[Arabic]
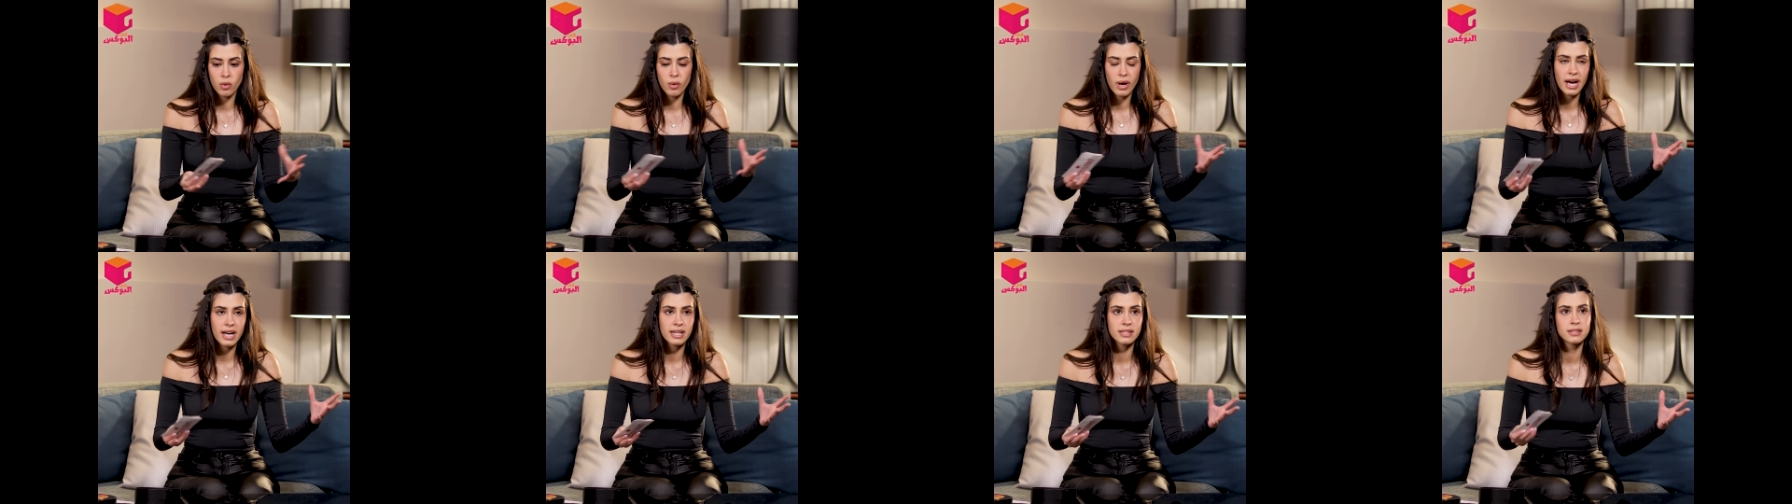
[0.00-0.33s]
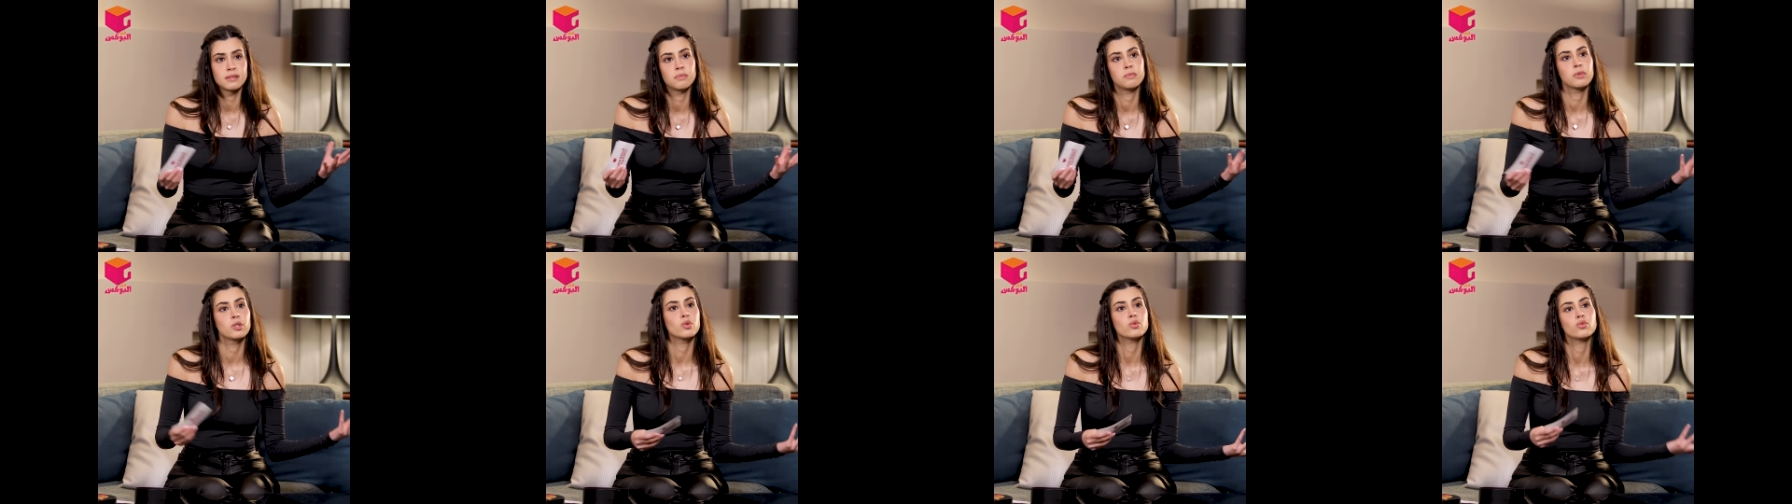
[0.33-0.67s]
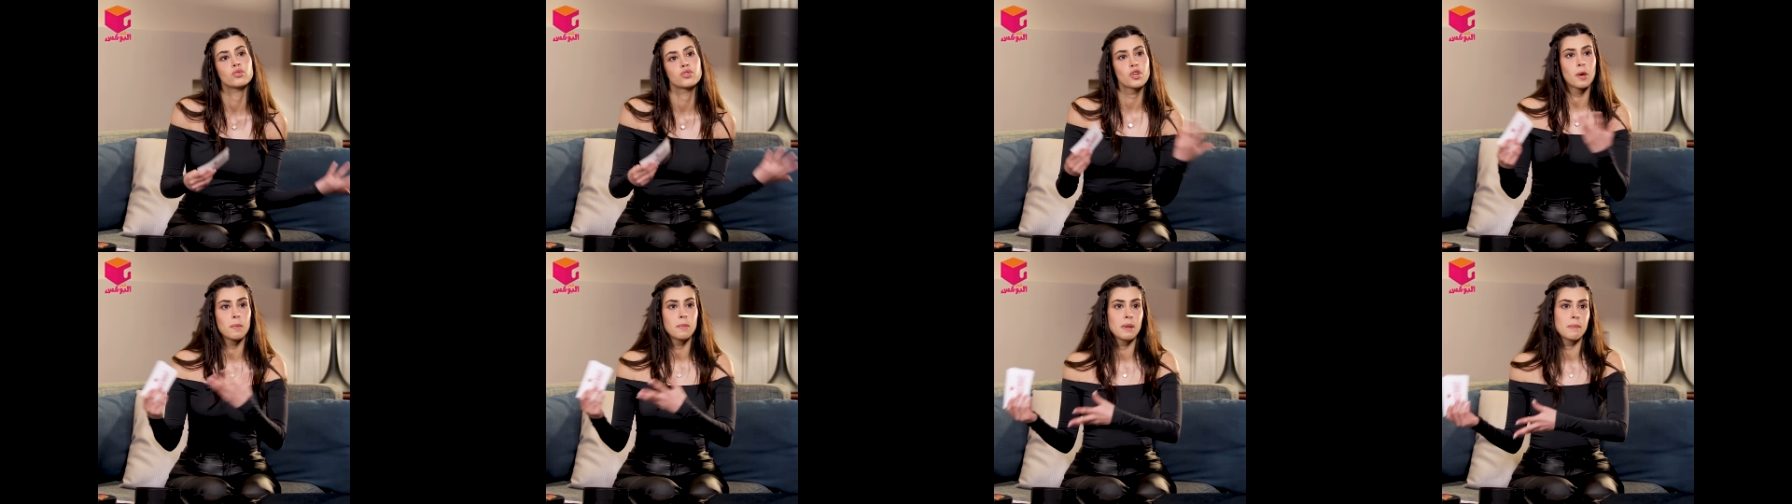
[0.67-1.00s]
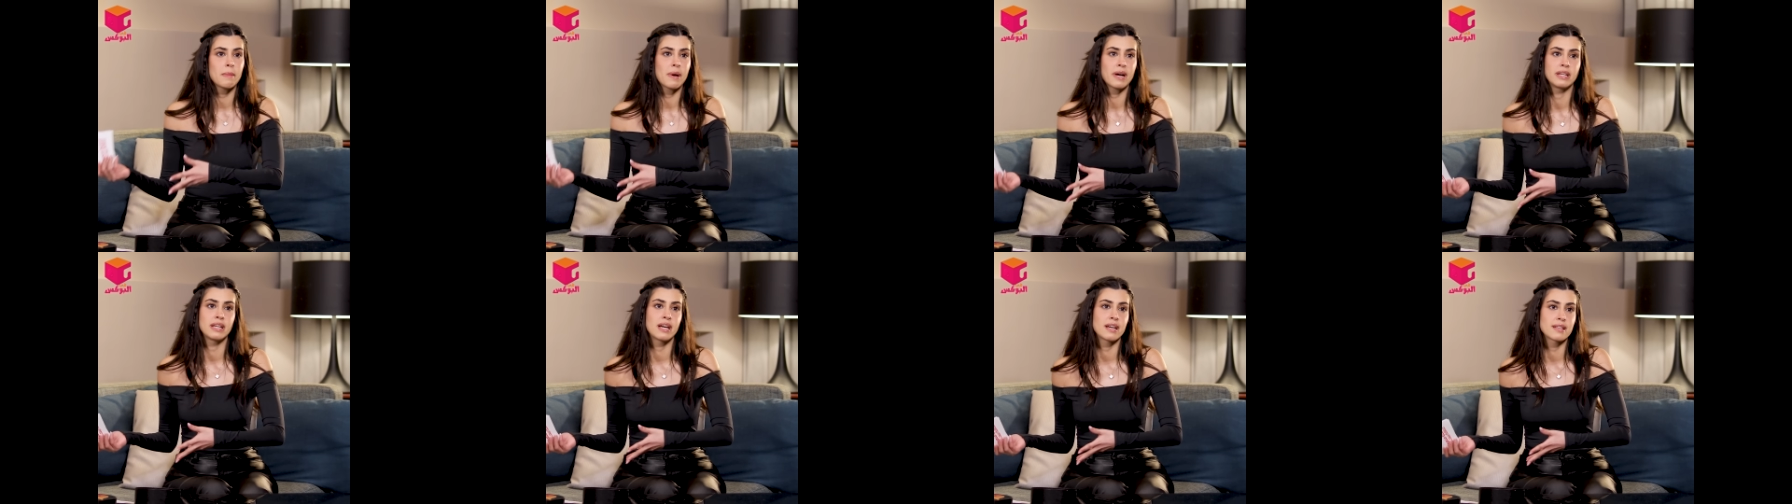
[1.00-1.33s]
اوقات بيكونوا صحبه
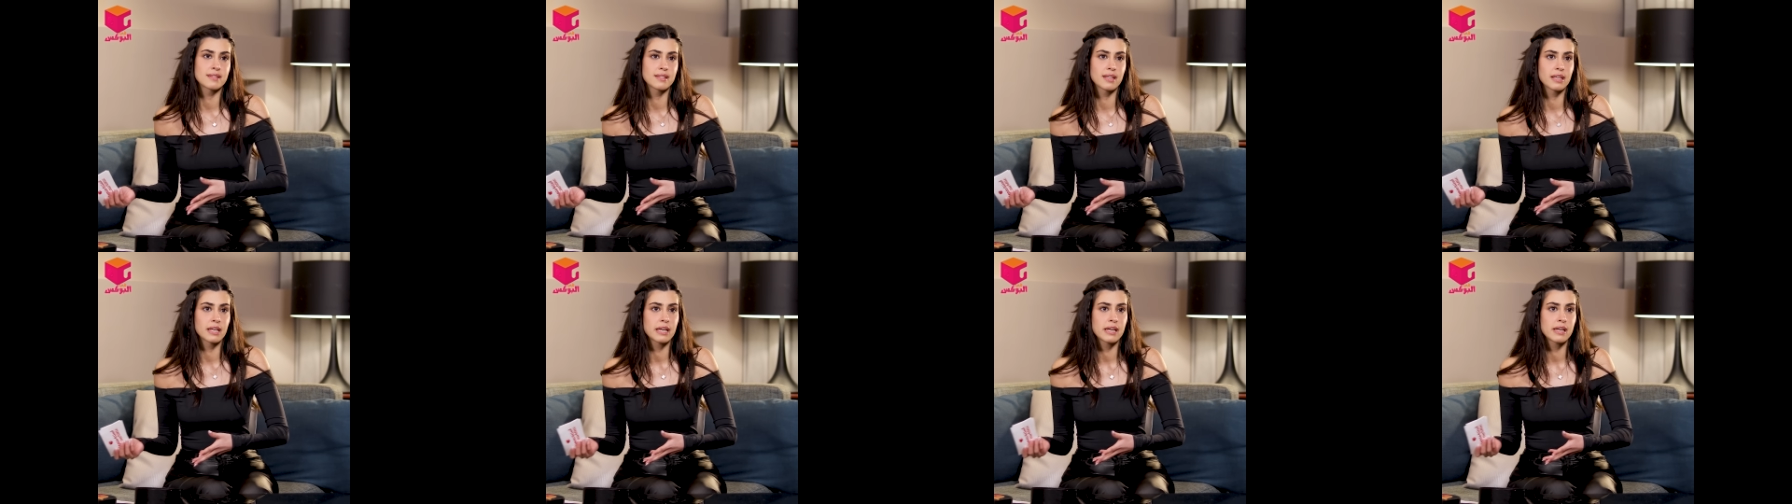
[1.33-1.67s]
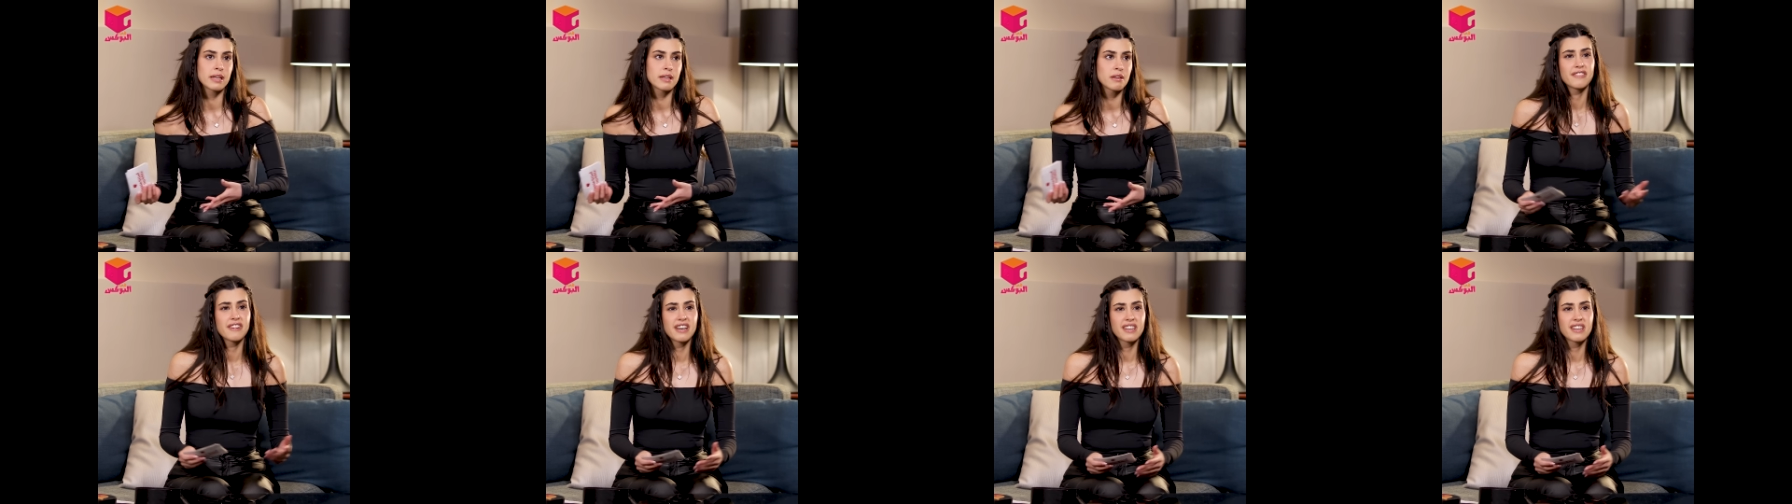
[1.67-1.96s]
مع ناس غير